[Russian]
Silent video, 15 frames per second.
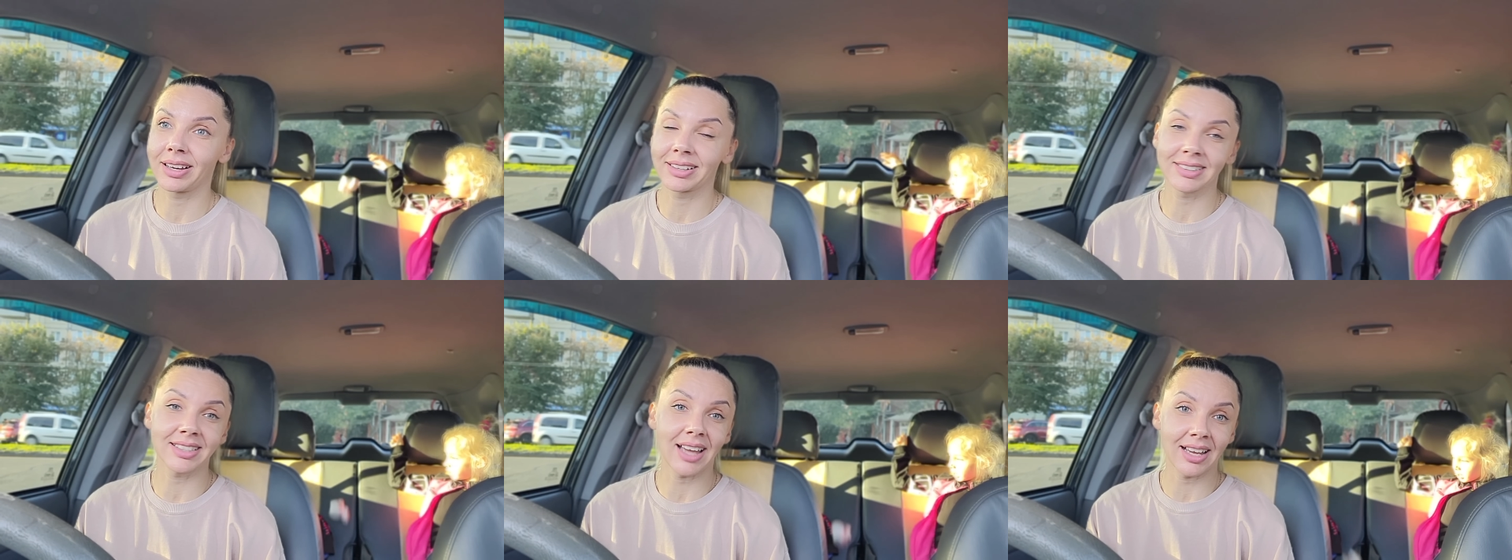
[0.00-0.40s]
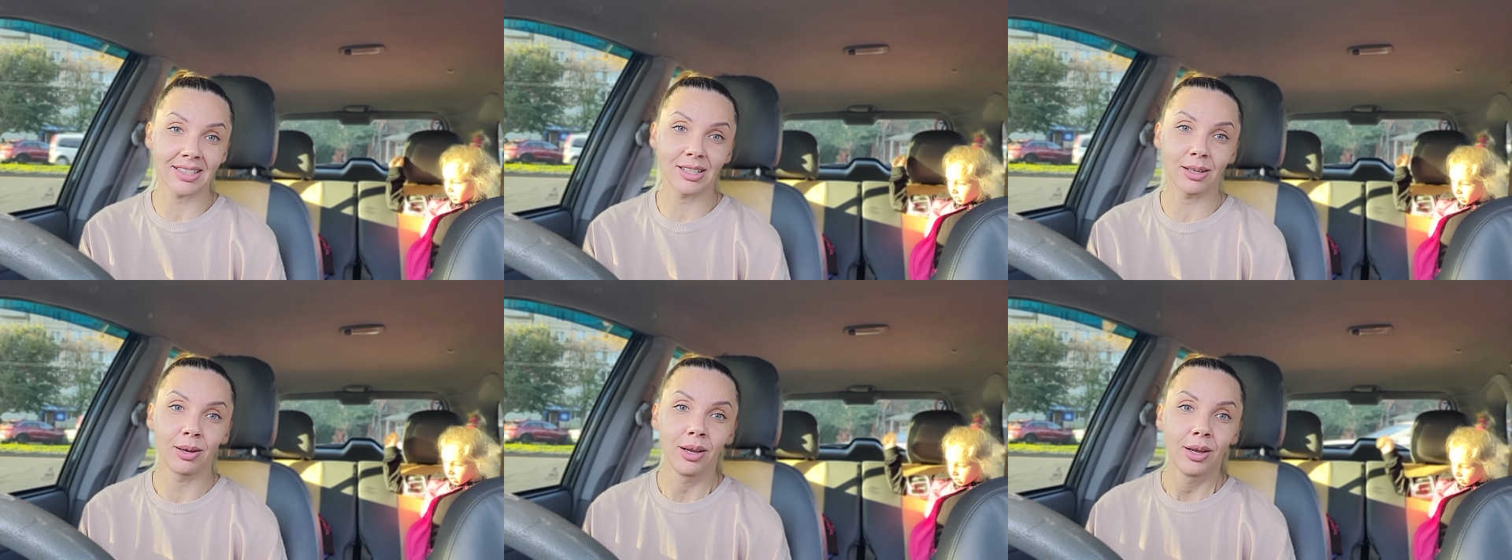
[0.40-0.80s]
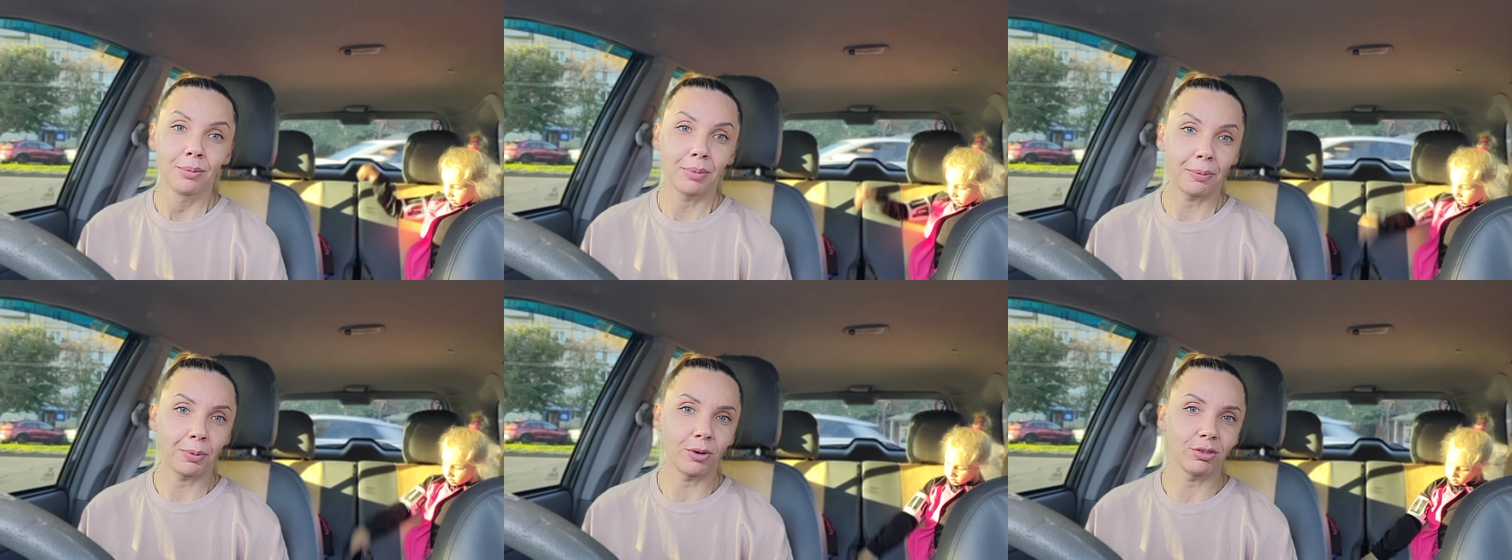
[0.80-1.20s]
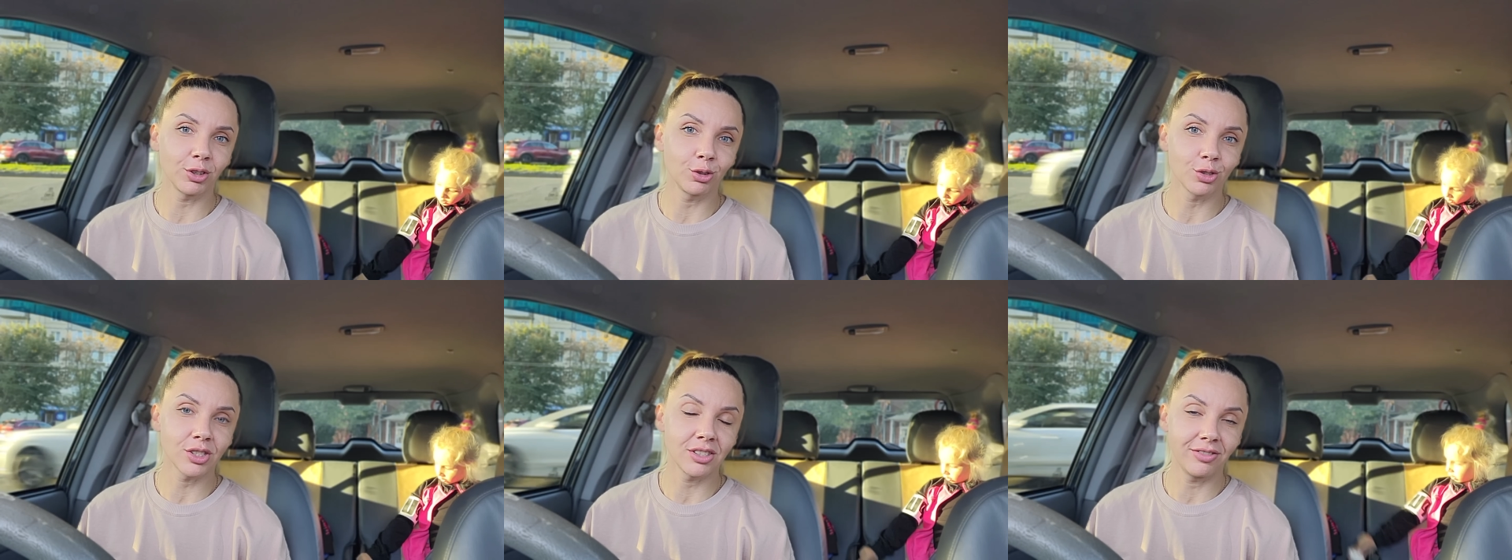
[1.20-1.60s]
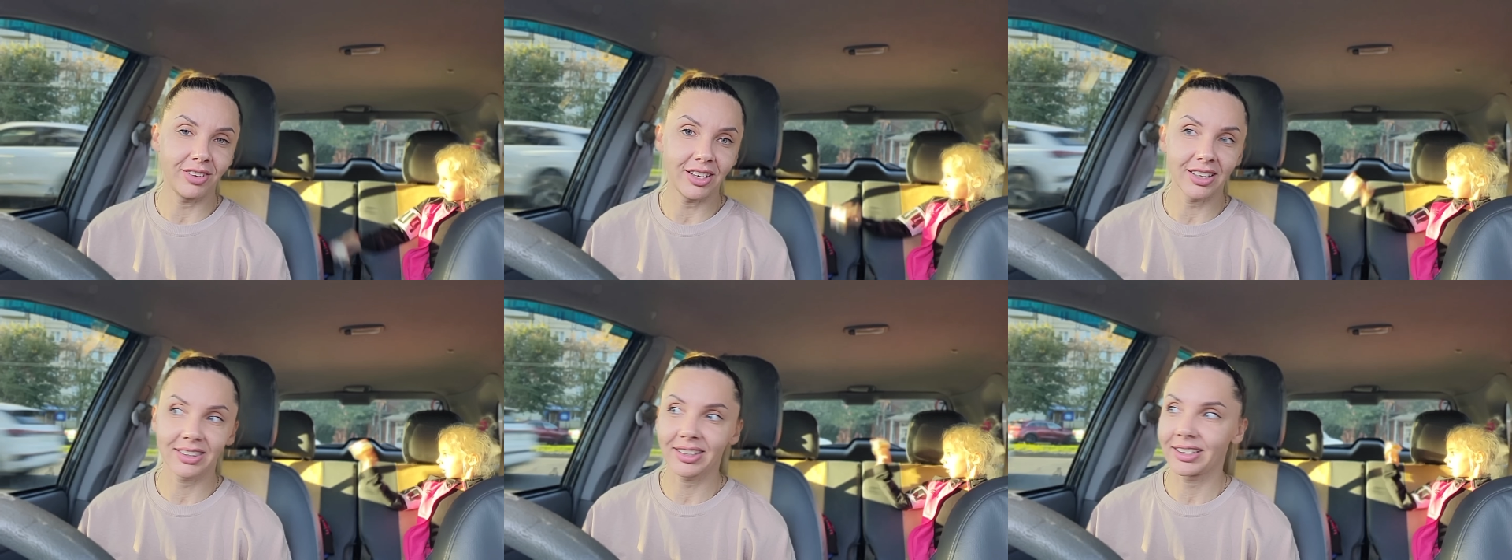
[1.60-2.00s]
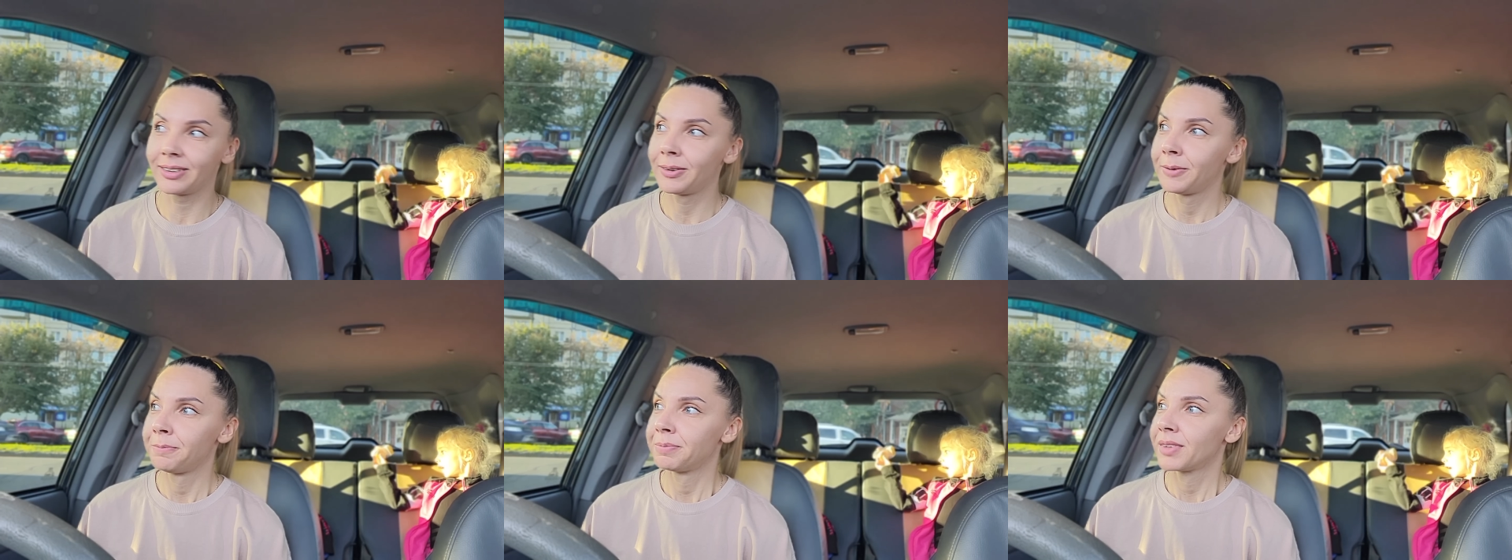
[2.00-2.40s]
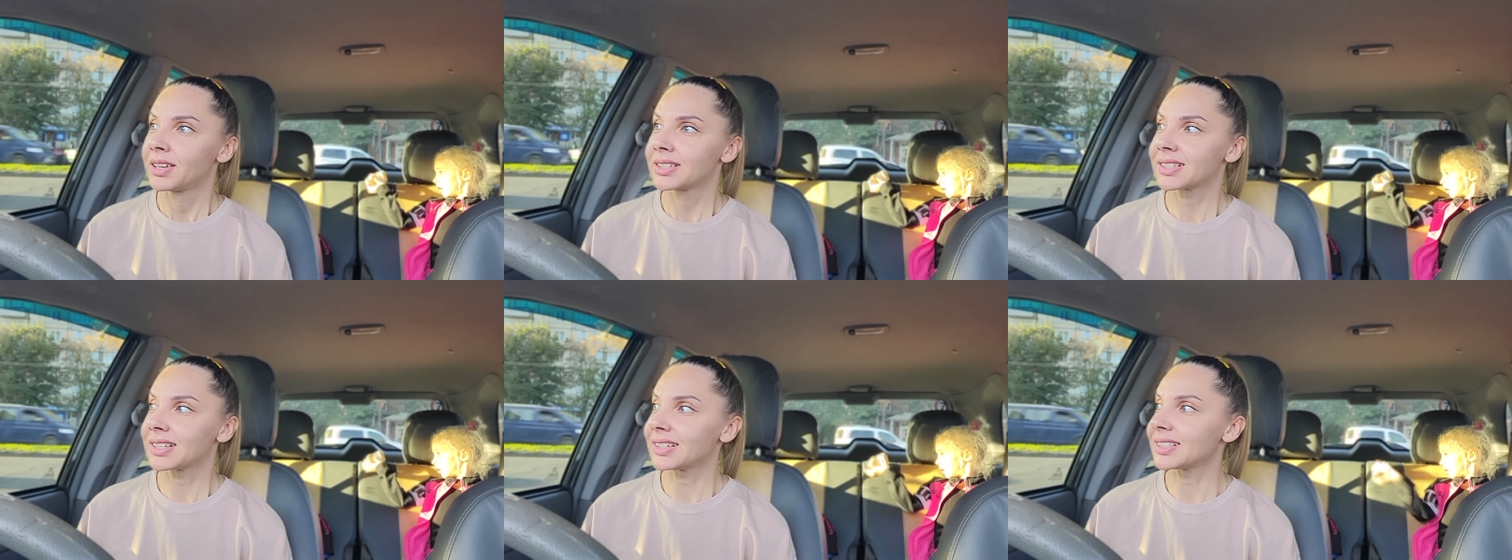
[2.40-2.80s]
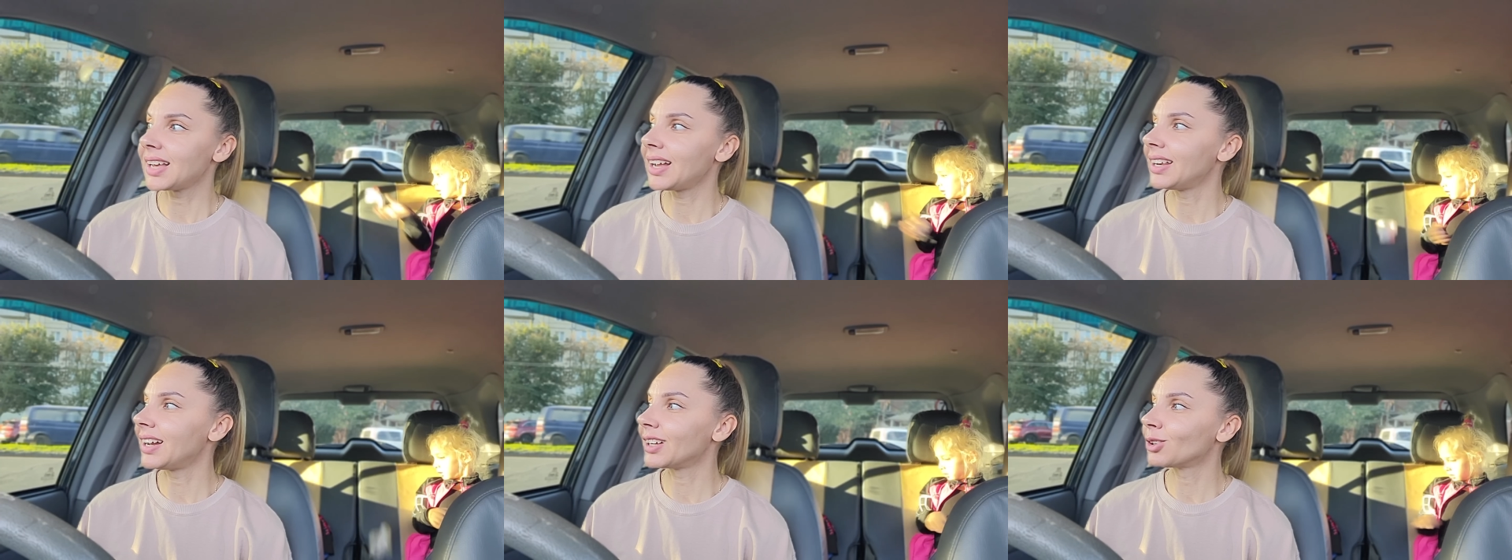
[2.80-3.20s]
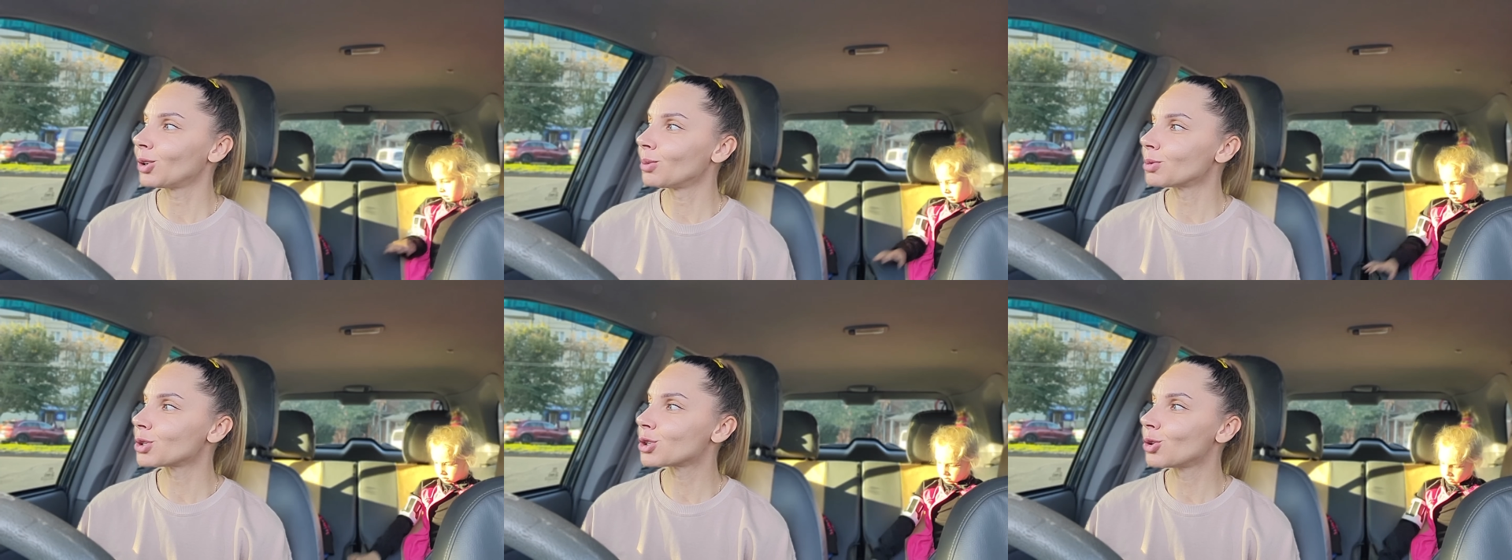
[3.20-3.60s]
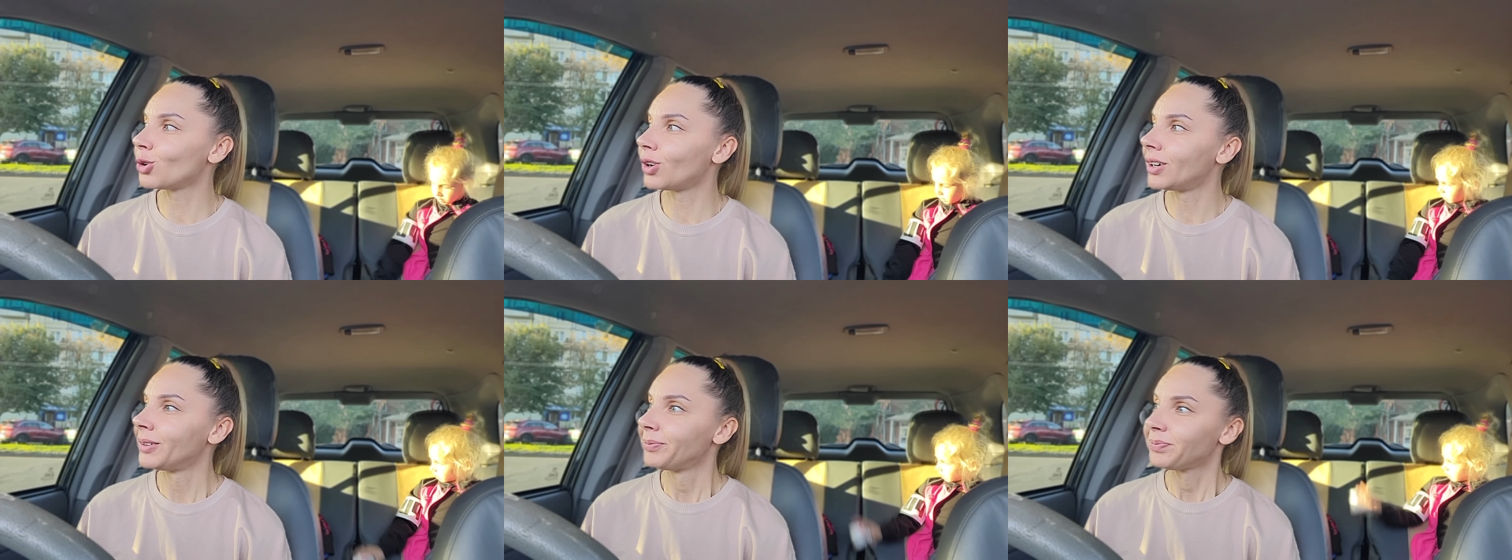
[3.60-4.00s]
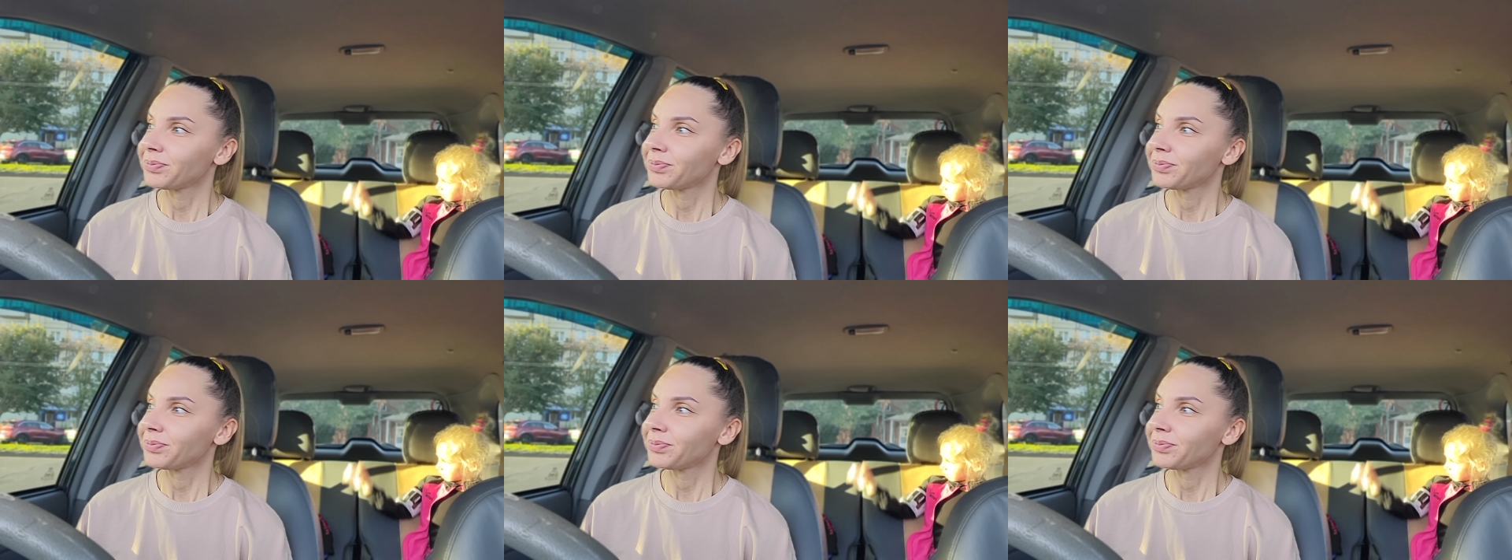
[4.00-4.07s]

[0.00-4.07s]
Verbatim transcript: А, кстати, по поводу света сказали о том, что,